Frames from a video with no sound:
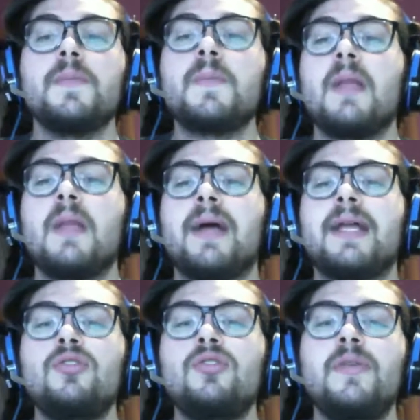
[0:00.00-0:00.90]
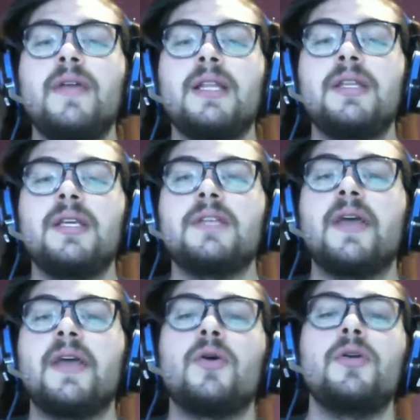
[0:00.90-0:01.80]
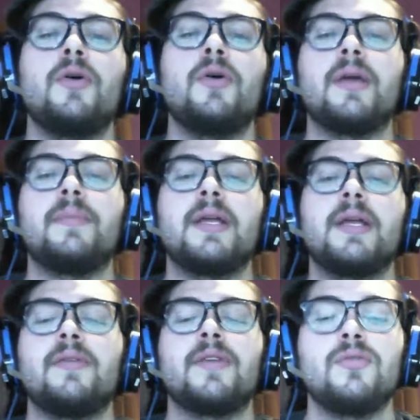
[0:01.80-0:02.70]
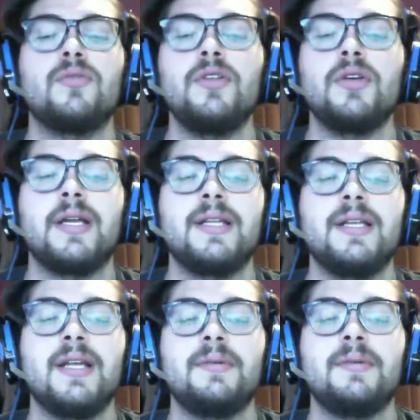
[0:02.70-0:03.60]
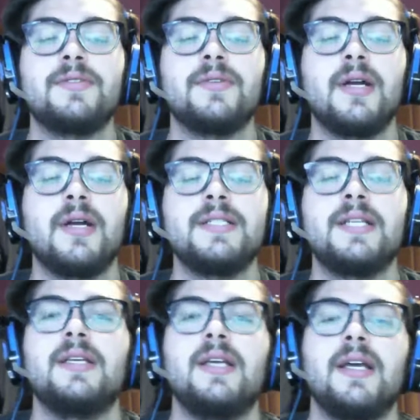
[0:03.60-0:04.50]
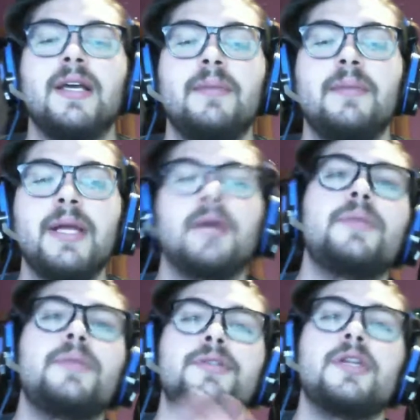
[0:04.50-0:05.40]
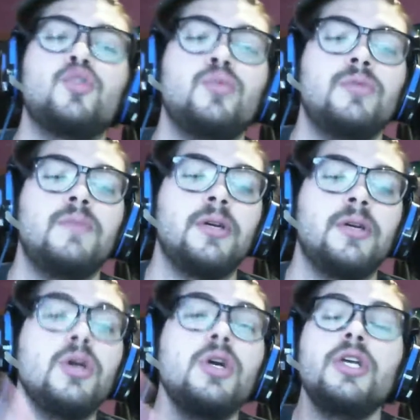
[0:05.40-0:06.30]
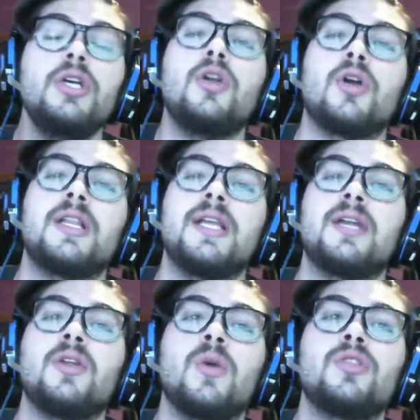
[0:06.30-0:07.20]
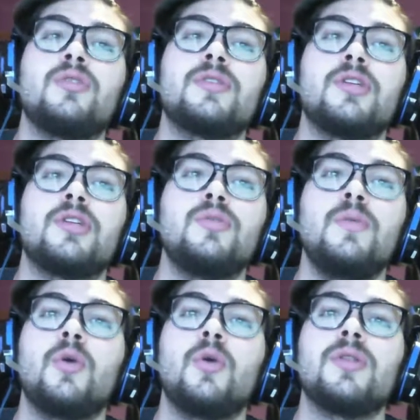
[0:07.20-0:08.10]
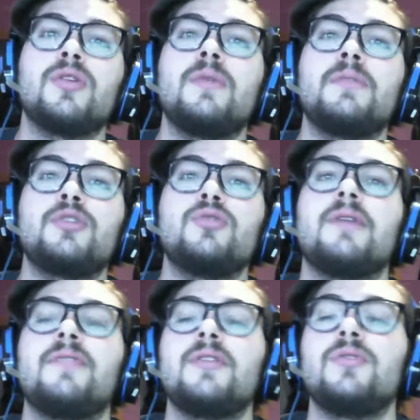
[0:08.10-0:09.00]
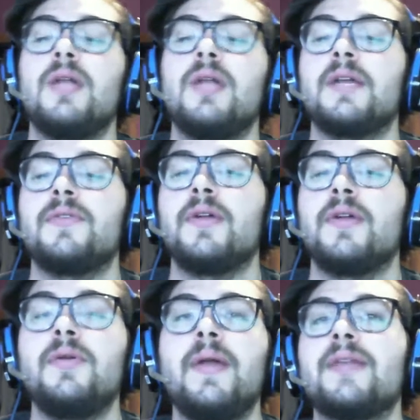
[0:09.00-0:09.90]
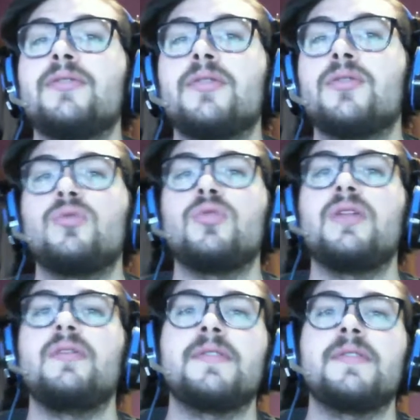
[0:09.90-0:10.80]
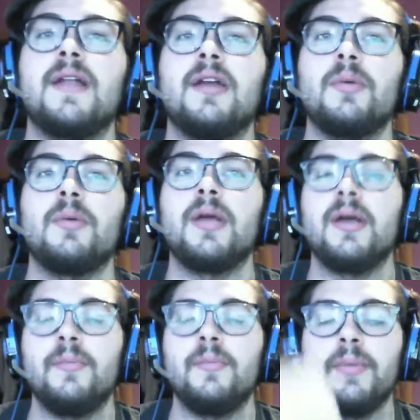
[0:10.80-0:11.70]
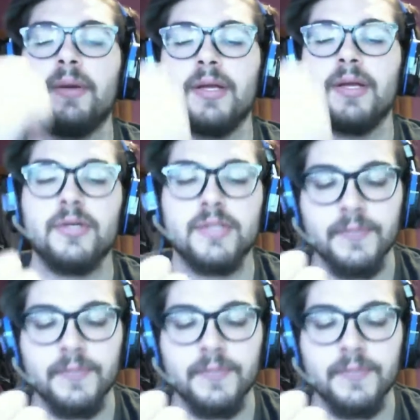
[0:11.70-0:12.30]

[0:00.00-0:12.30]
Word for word: Ma che tu mi vieni a dire, sei un coglione perché hai fatto un video che critichi una persona. Senti, eh, Briga è un personaggio pubblico. Io l'ho criticato in quanto personaggio pubblico, in quanto non mi è piaciuto che ha fatto quella canzone. Non è che ti ho detto che tu devi pensarla come me, prima cosa.